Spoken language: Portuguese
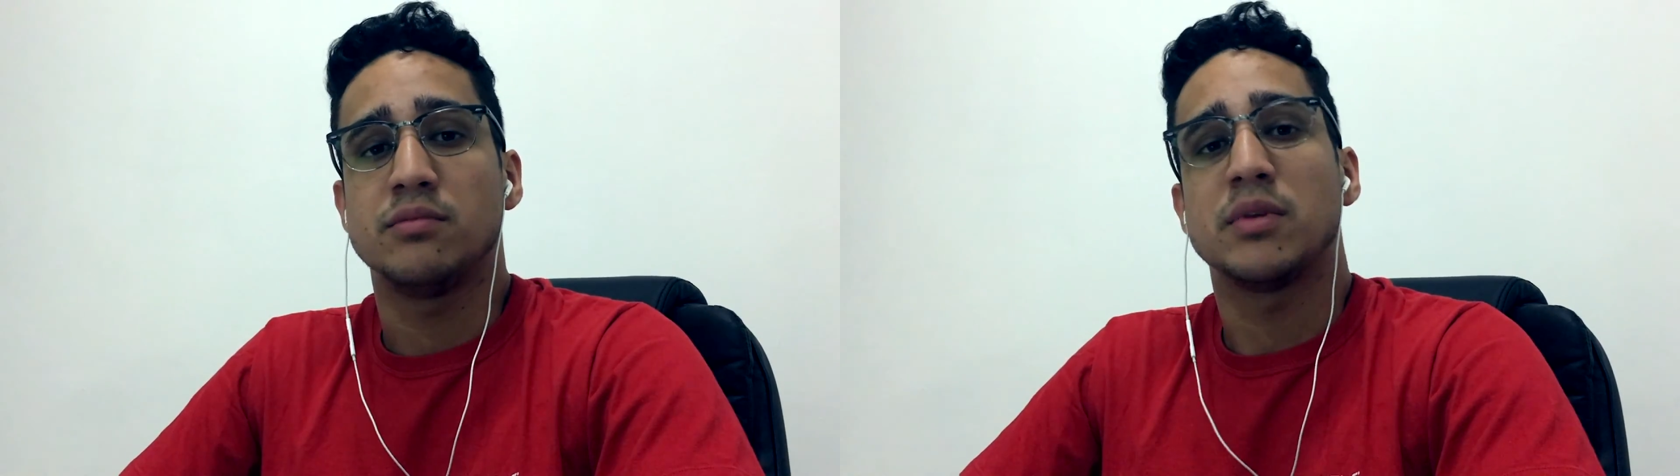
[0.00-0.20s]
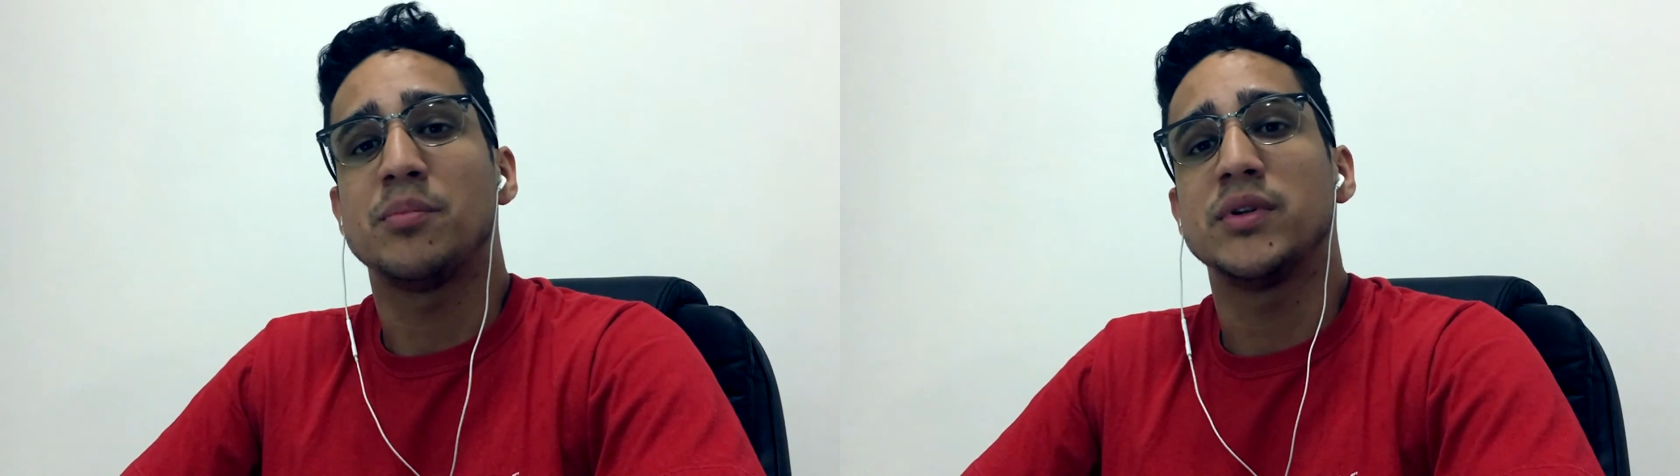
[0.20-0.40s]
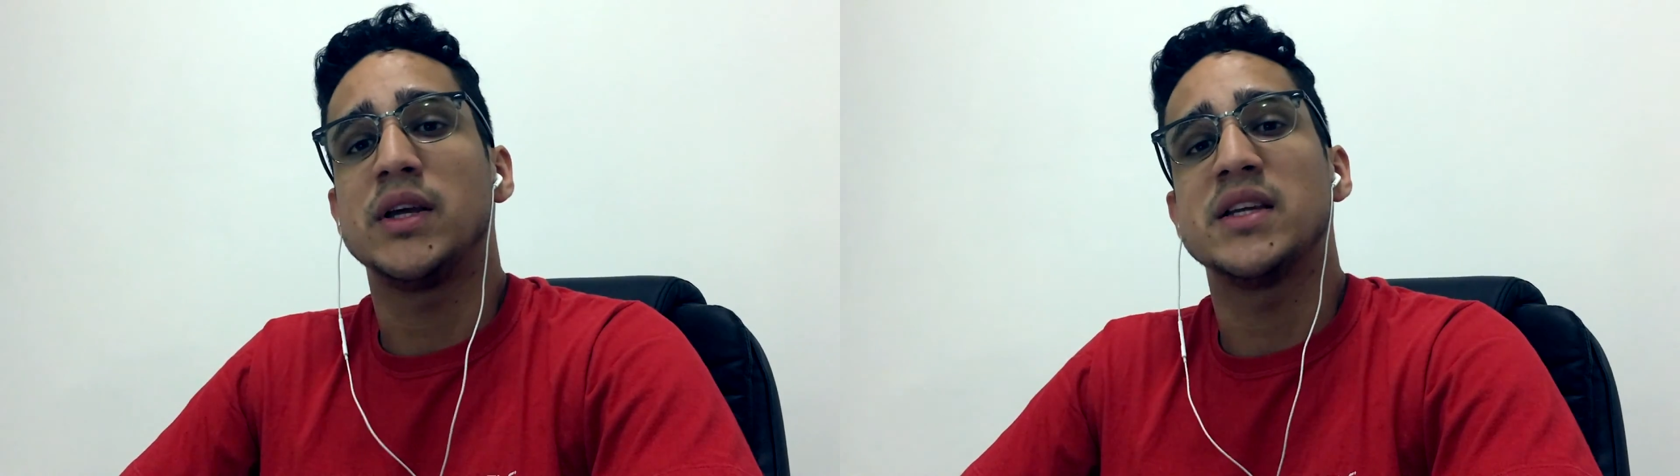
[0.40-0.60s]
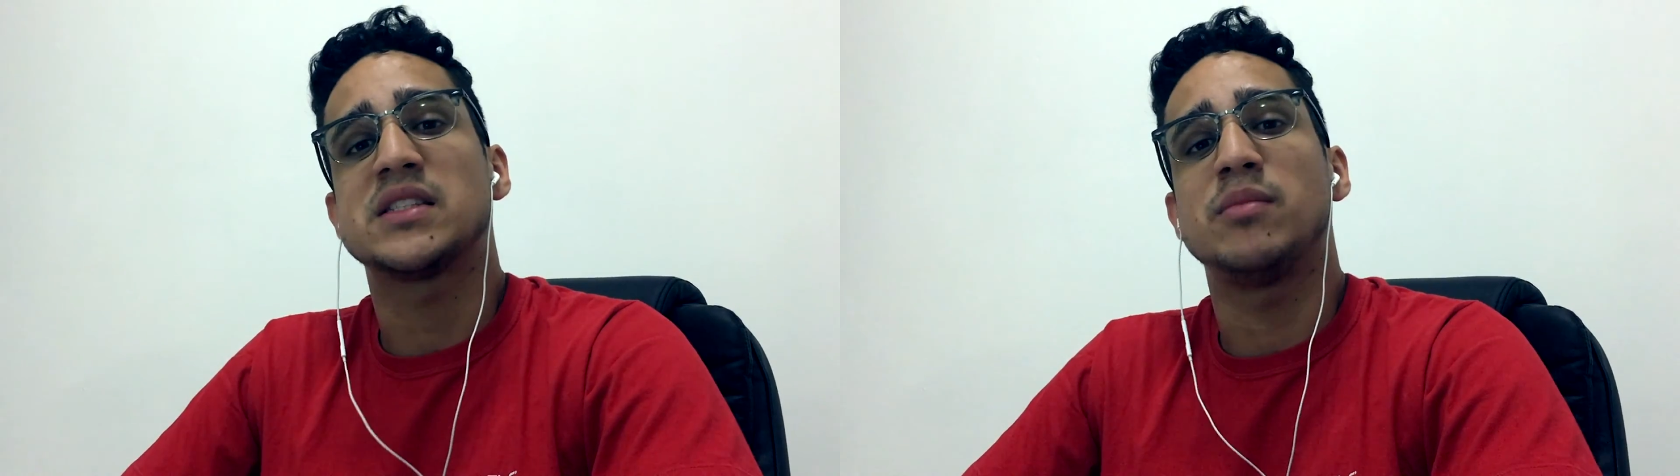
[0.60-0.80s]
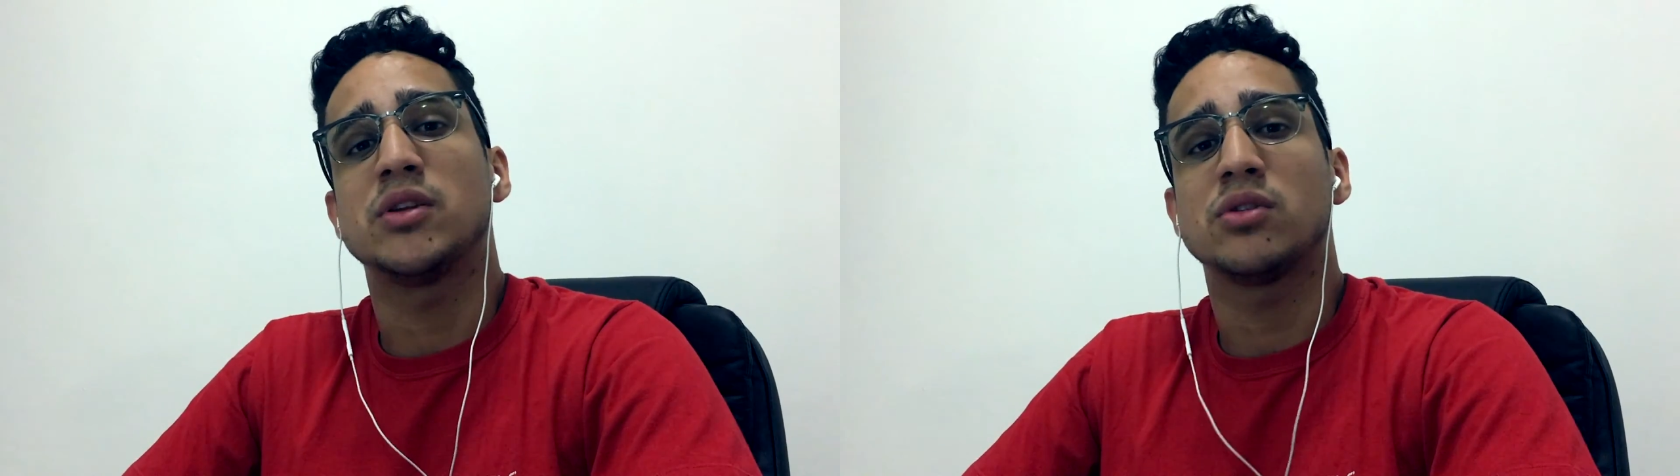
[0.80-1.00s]
para poder
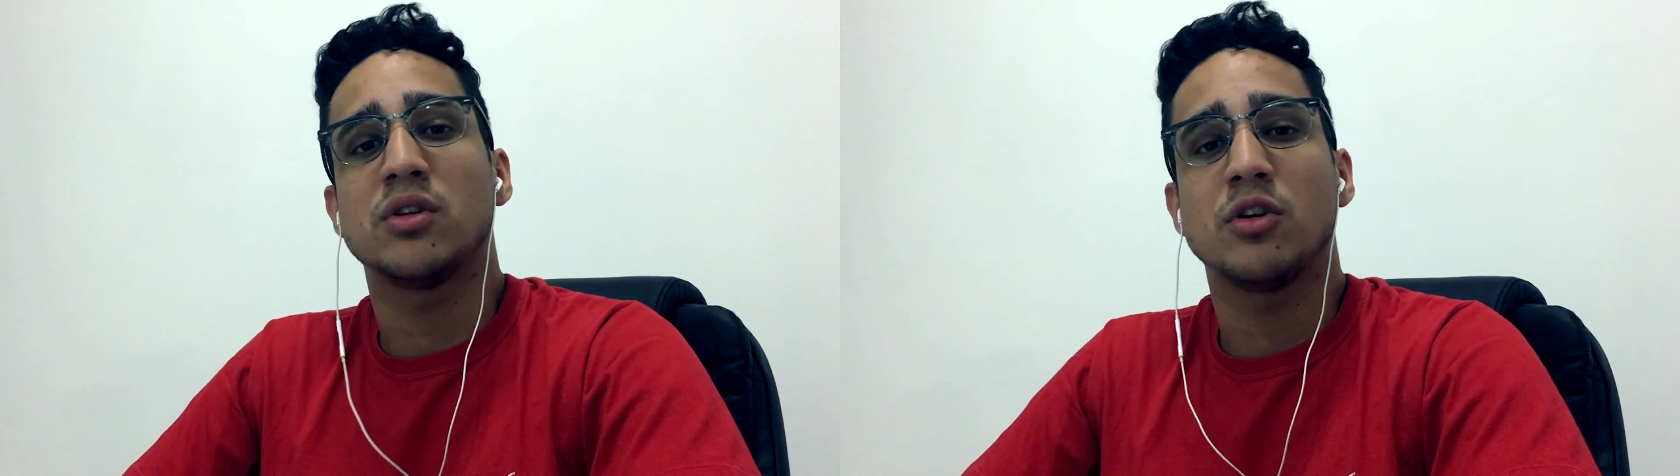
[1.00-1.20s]
receber toda a